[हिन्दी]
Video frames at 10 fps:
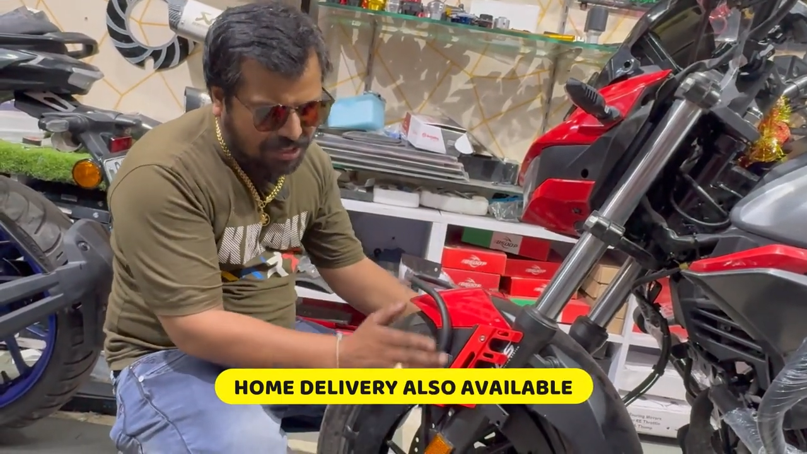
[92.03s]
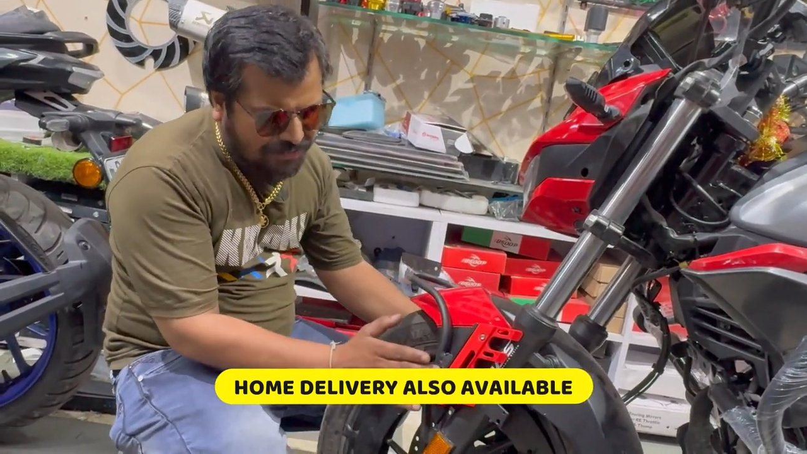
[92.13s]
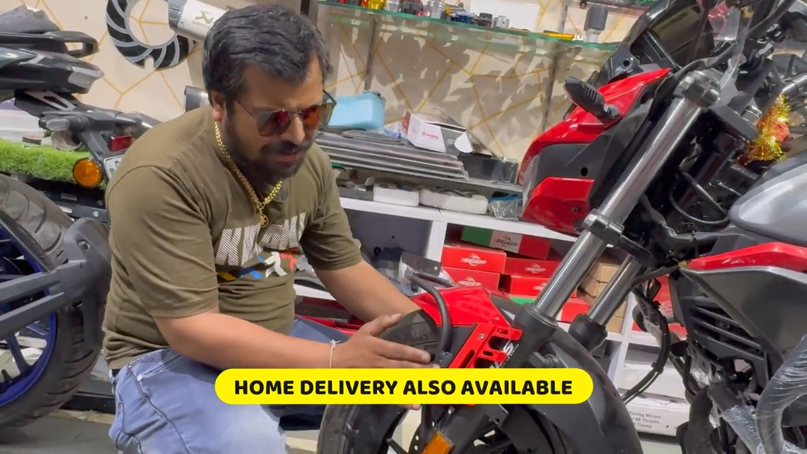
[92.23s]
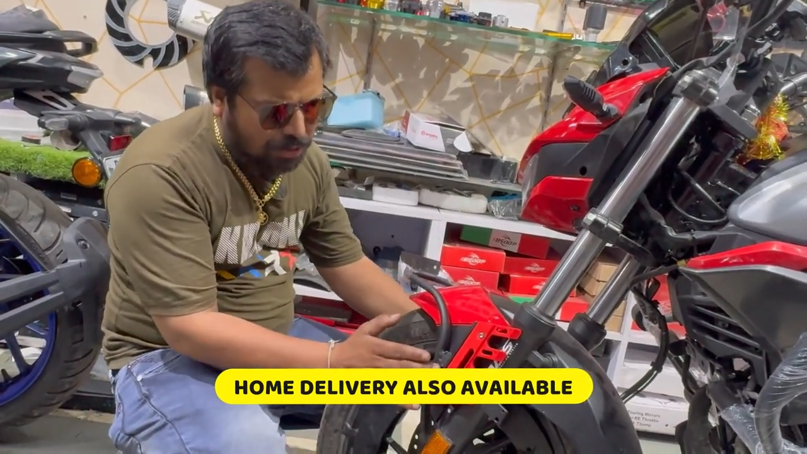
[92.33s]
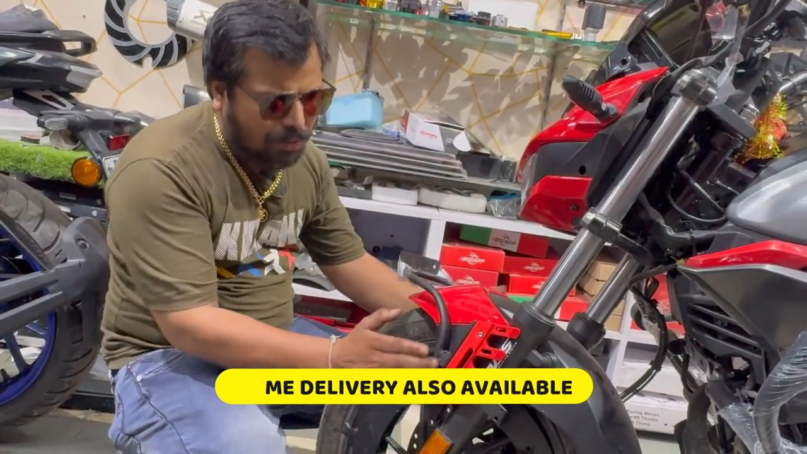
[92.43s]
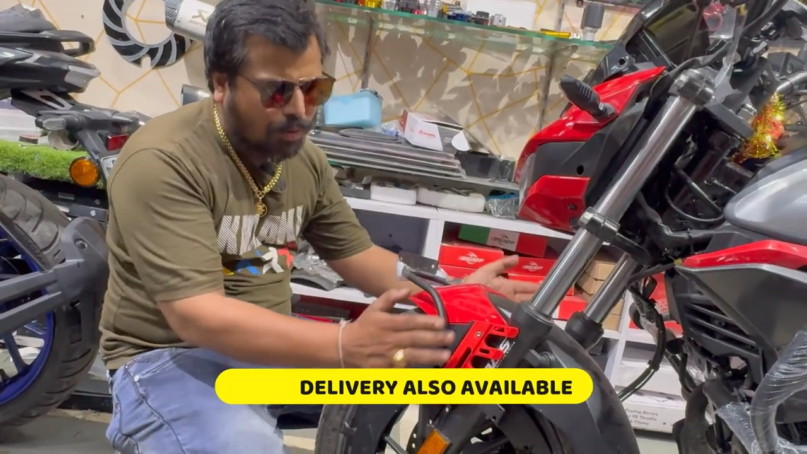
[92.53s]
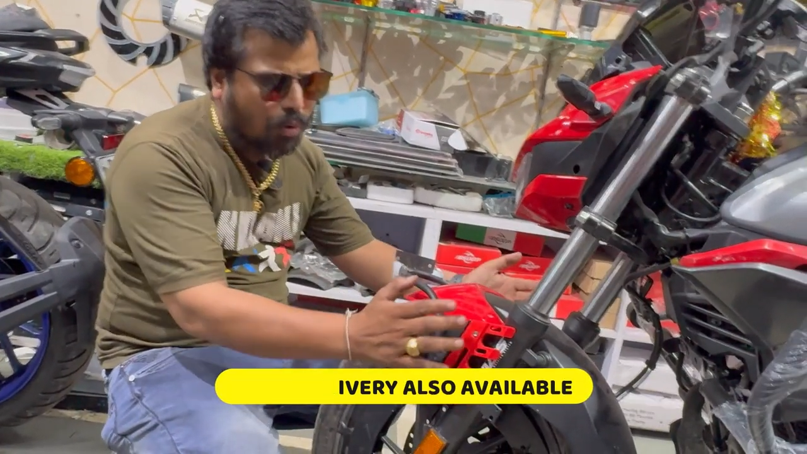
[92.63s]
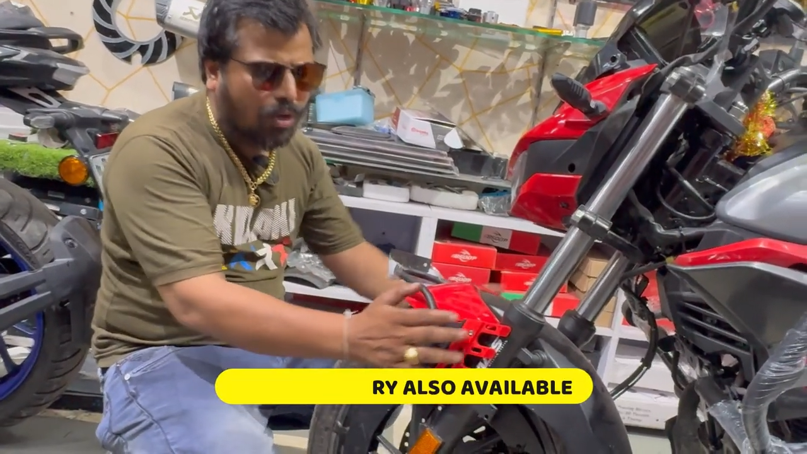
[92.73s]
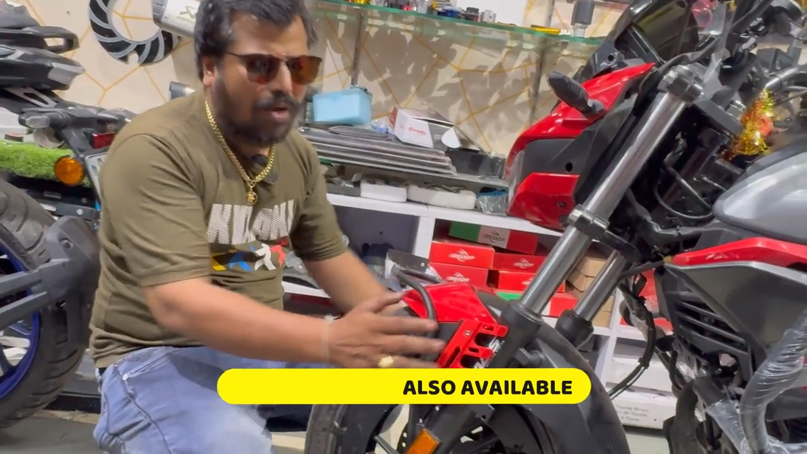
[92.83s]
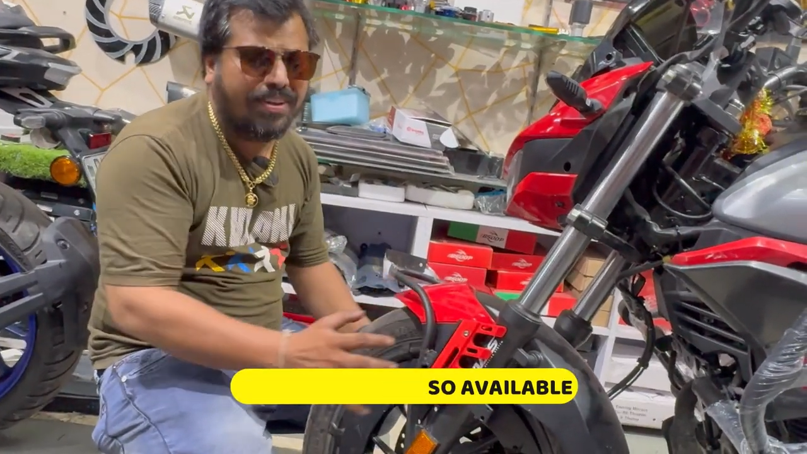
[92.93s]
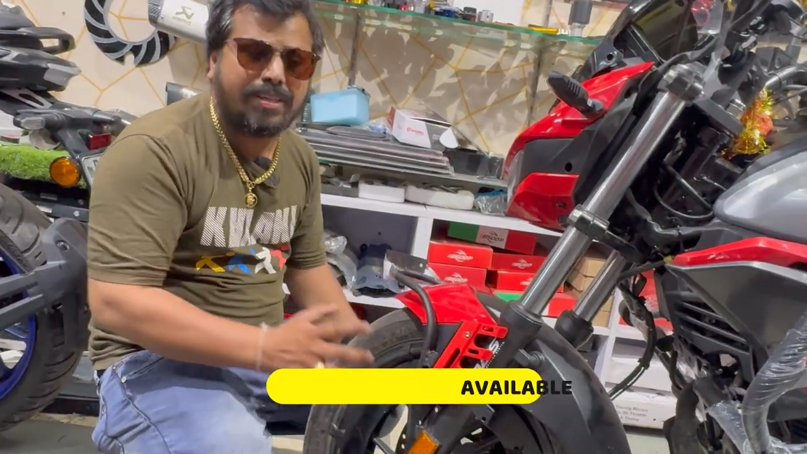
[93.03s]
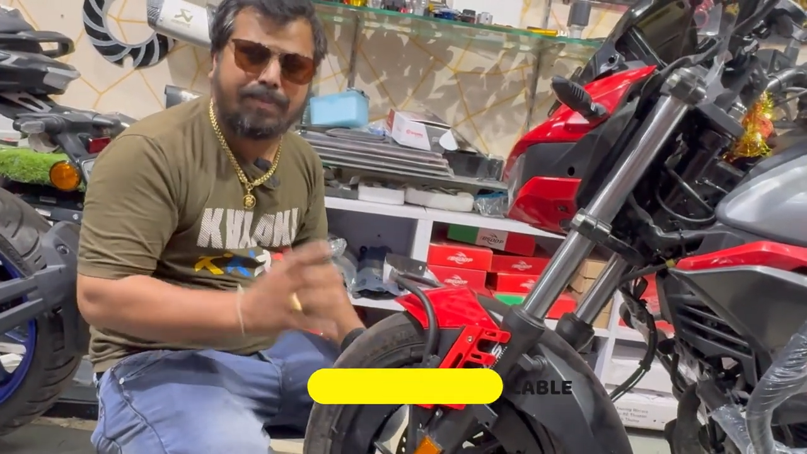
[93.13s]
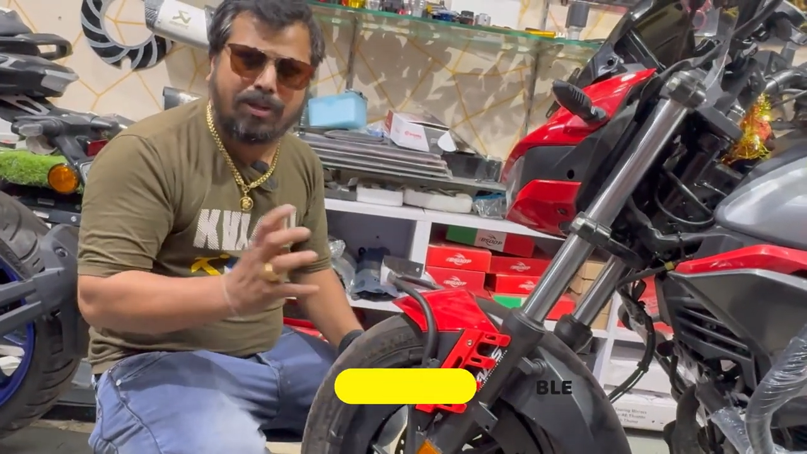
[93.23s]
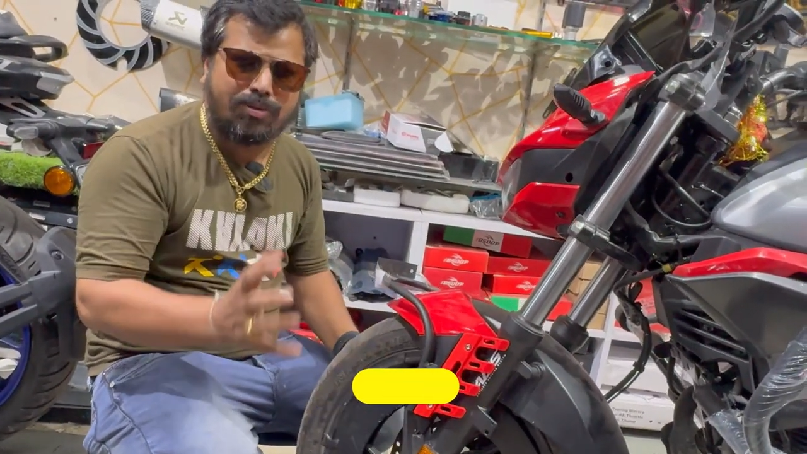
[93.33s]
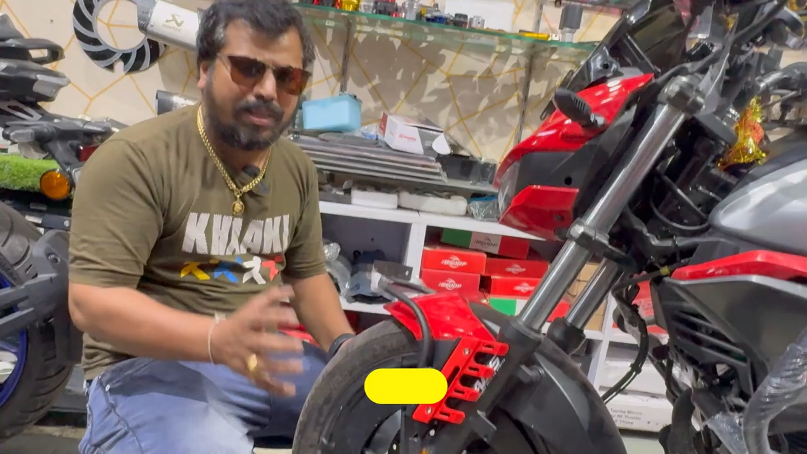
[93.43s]
ये फिट होता है और लुक काफ़ी
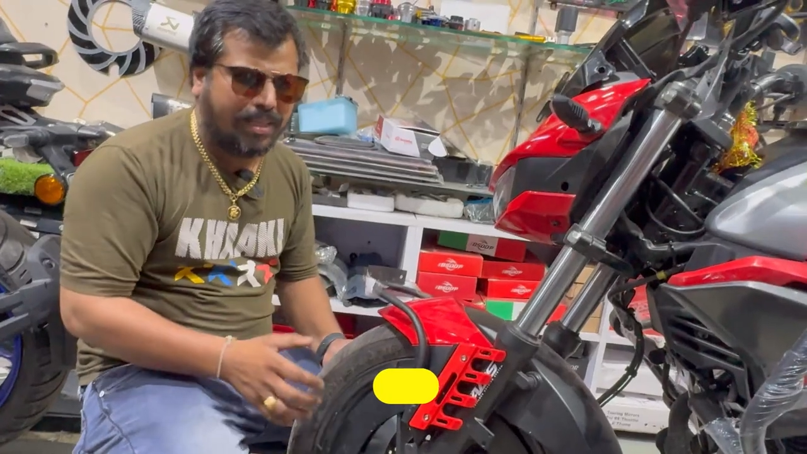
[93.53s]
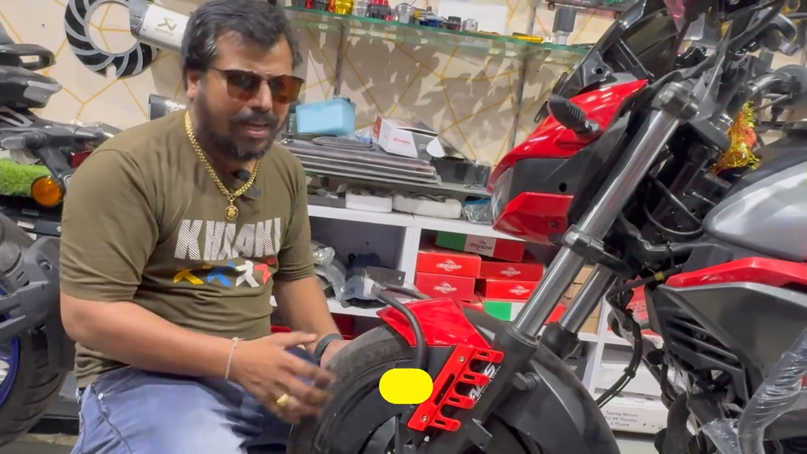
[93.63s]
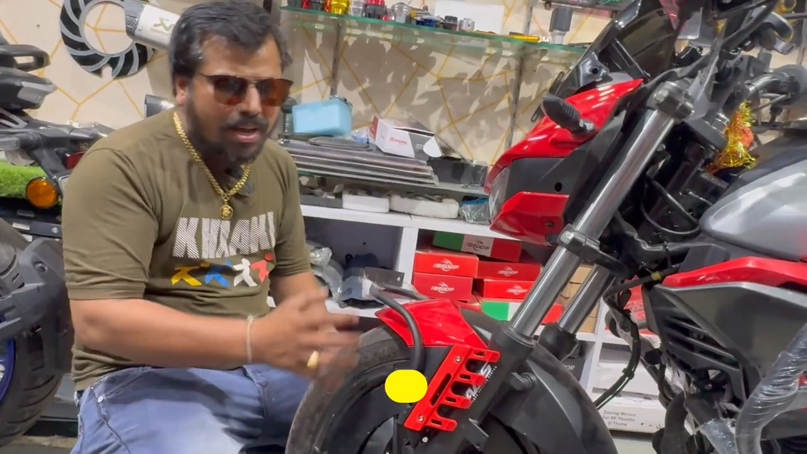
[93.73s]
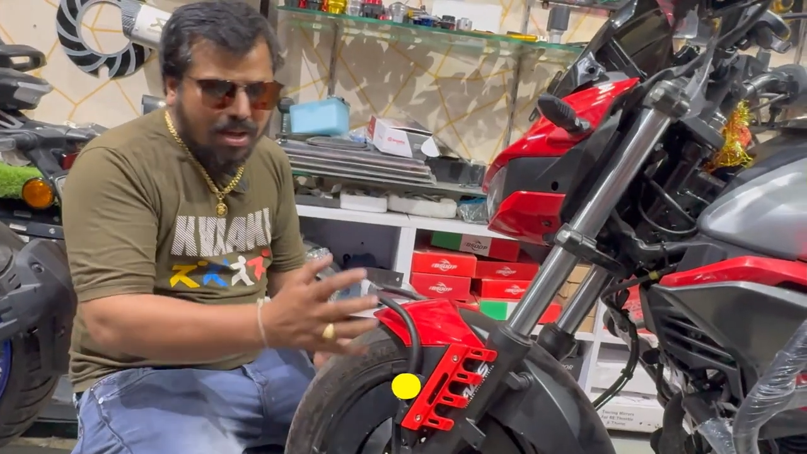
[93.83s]
ज़बरदस्त हो जाती है